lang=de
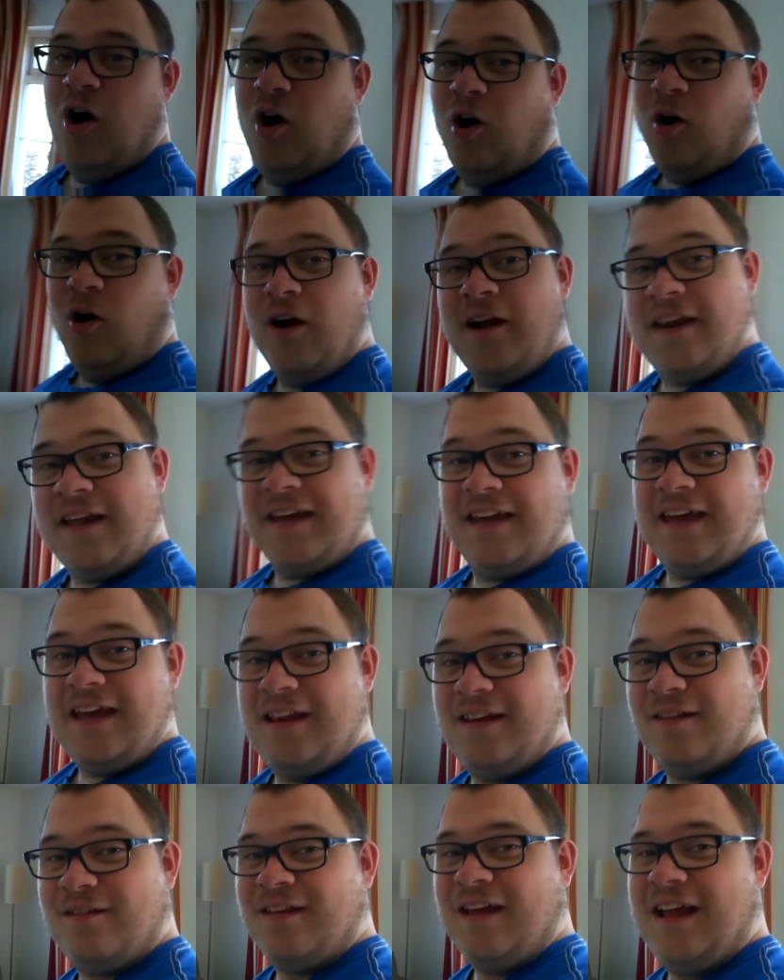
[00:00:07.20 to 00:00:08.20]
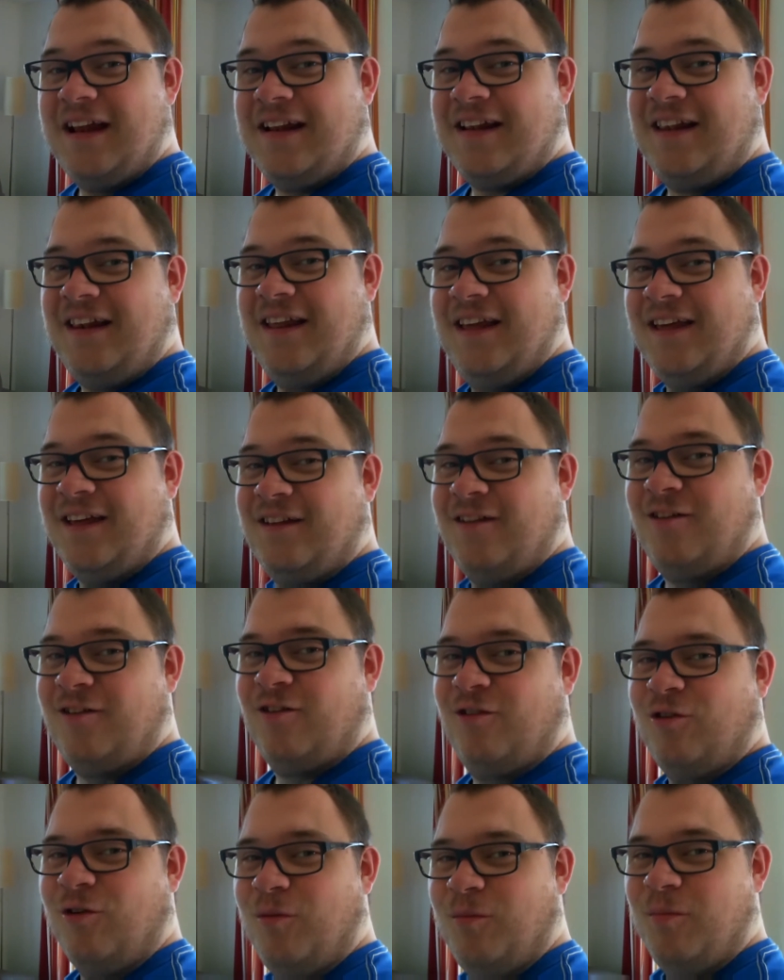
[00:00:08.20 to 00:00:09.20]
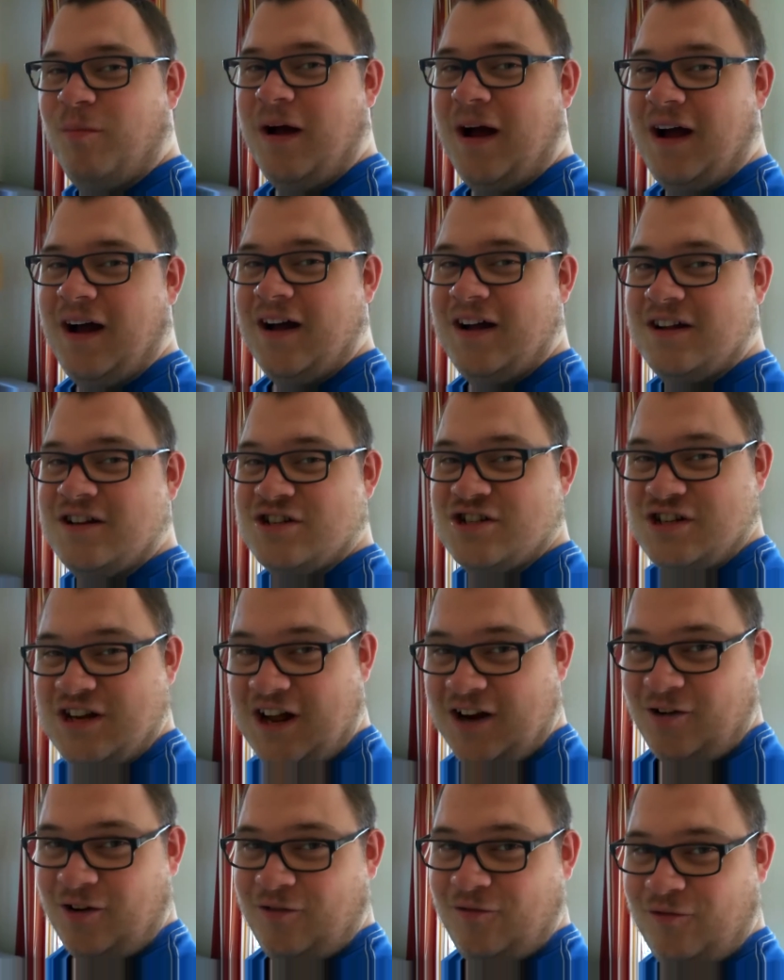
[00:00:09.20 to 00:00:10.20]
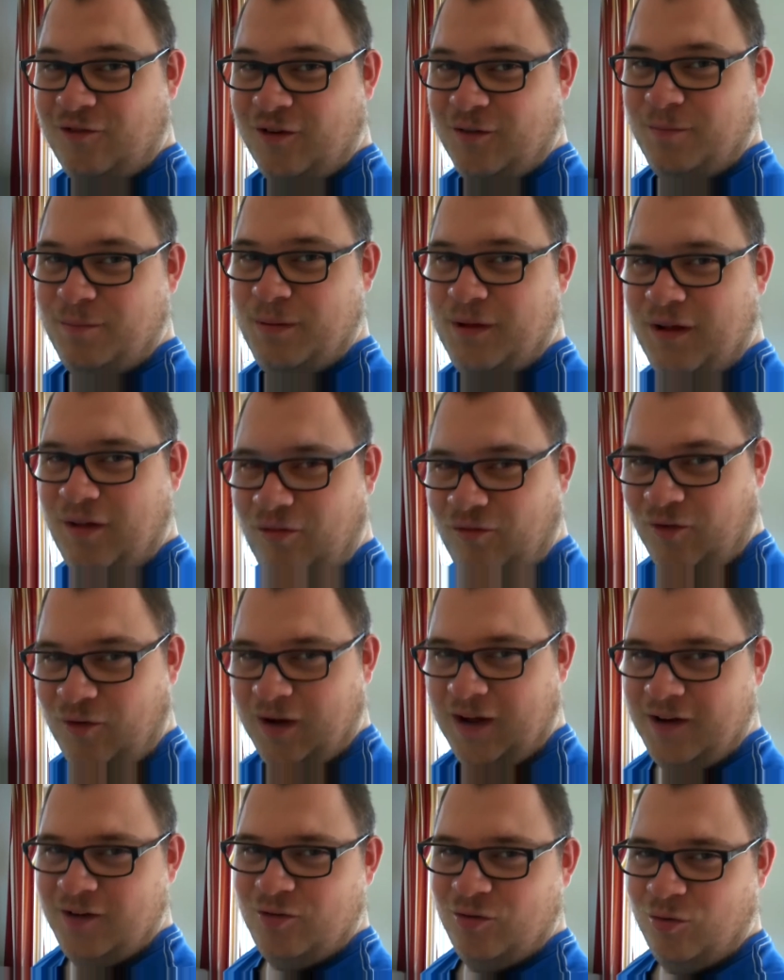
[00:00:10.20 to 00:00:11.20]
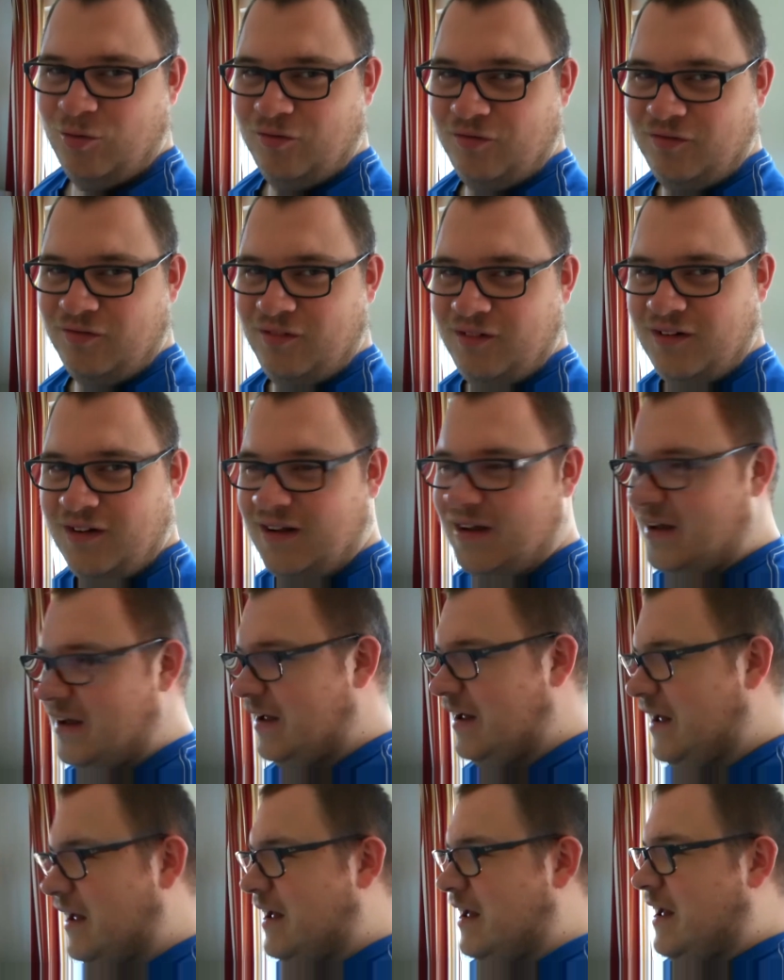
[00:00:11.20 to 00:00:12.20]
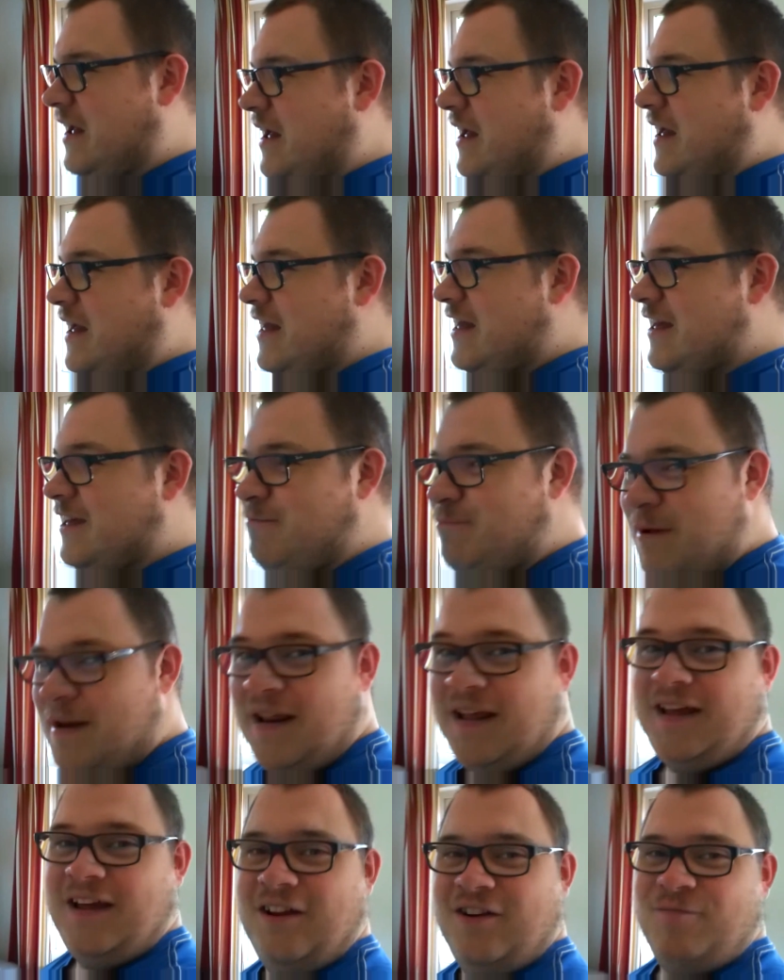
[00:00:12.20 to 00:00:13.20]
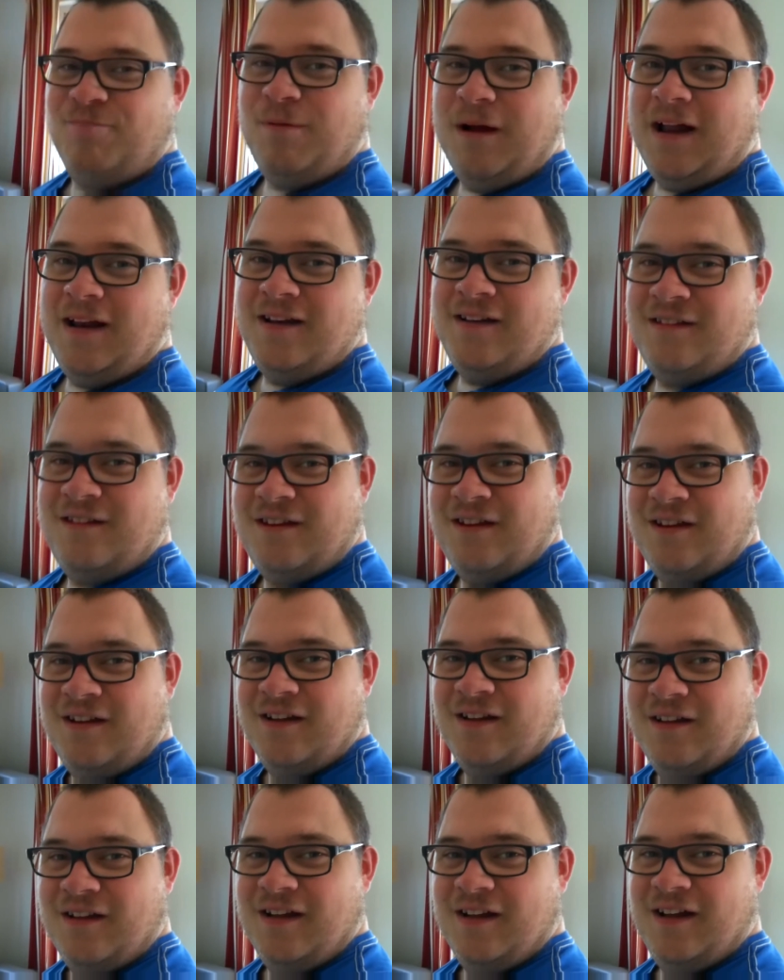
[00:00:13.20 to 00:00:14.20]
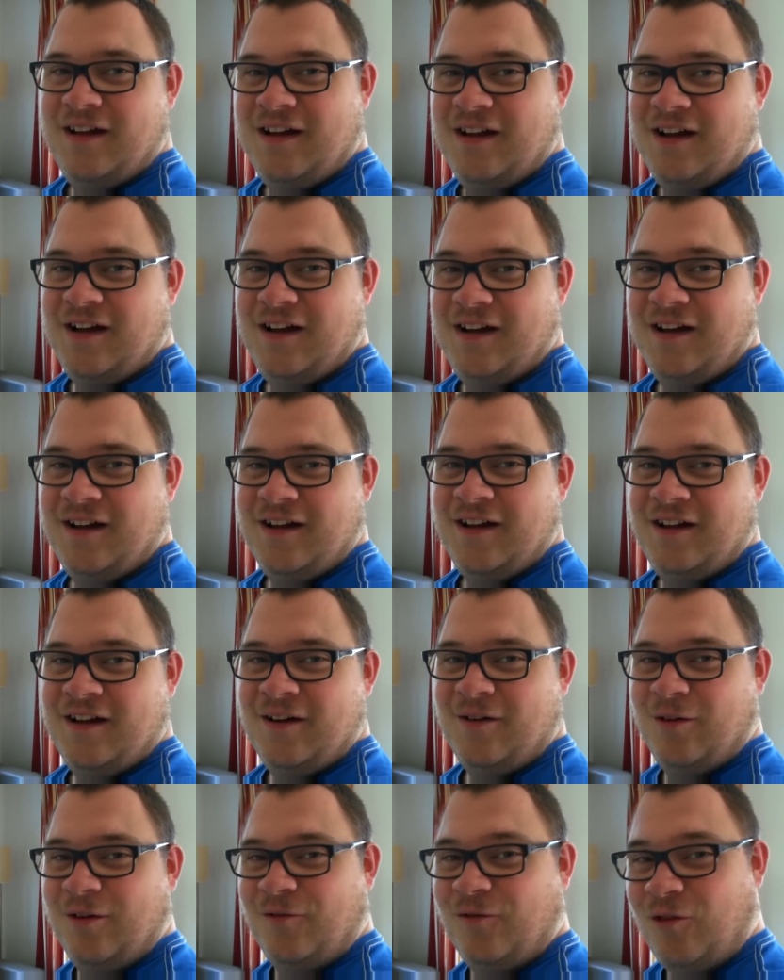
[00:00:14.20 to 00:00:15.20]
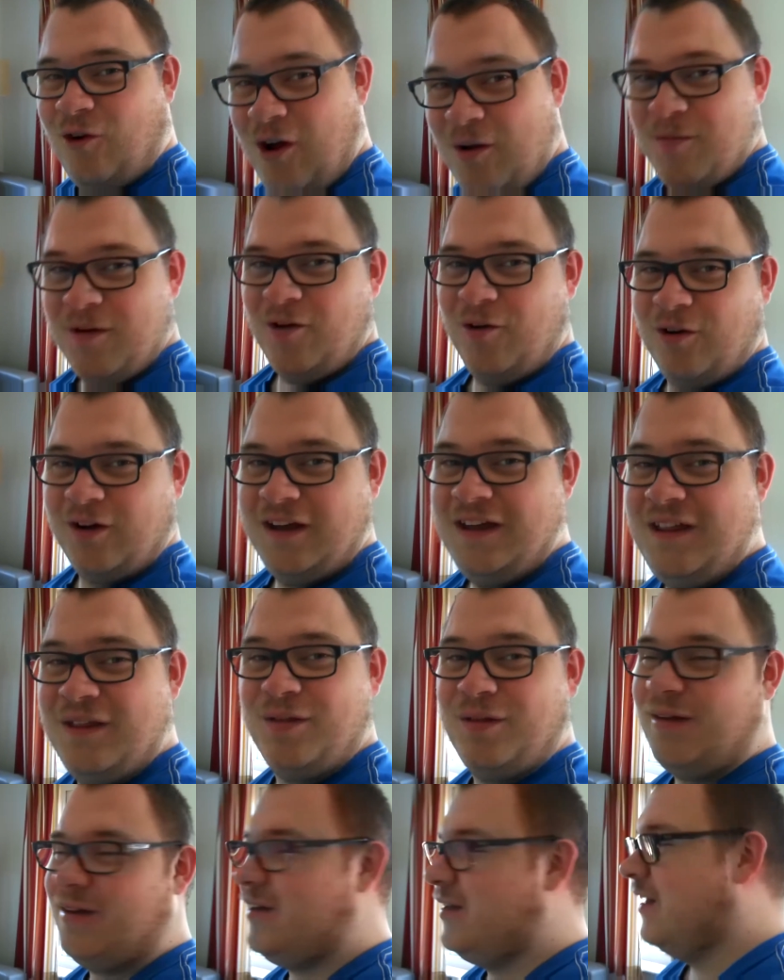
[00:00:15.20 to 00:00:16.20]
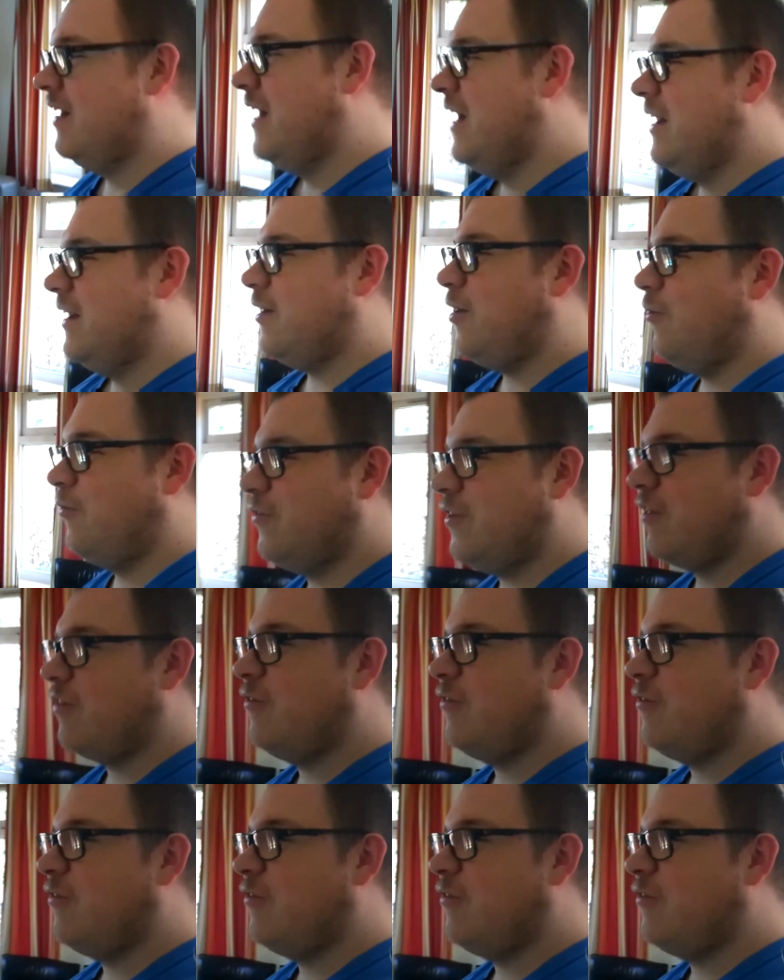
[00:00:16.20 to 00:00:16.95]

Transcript: Heute geht es endlich zum Stadion von PSV Eindhoven. Ich bin echt gespannt äh, und freue mich auch riesig darauf, das